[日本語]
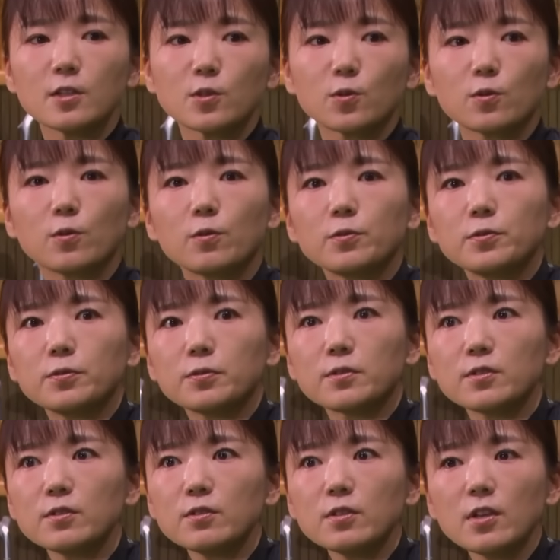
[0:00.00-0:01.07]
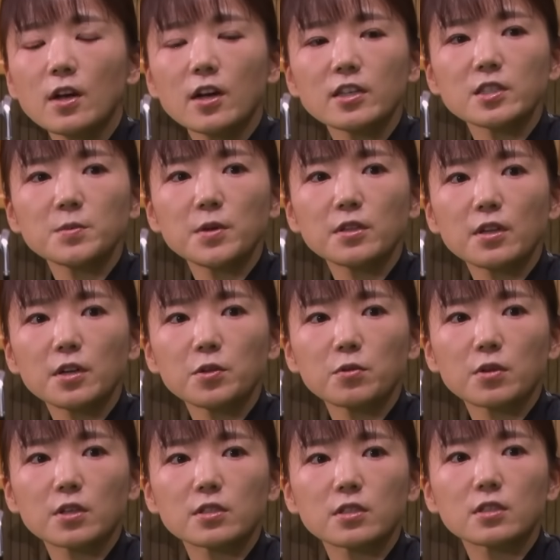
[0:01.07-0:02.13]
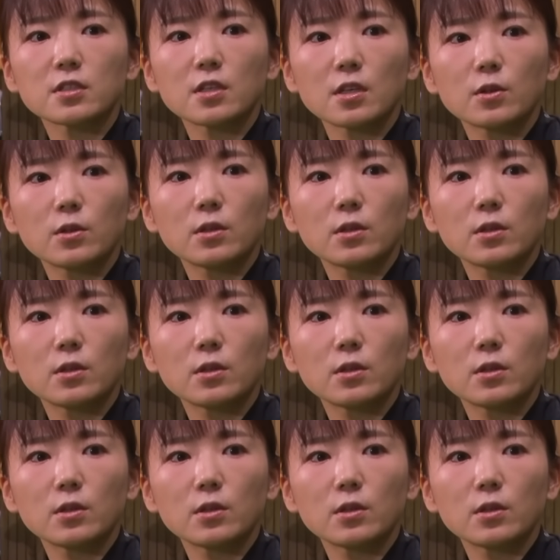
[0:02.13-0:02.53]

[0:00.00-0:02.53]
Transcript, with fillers: その普通に始めた人たちって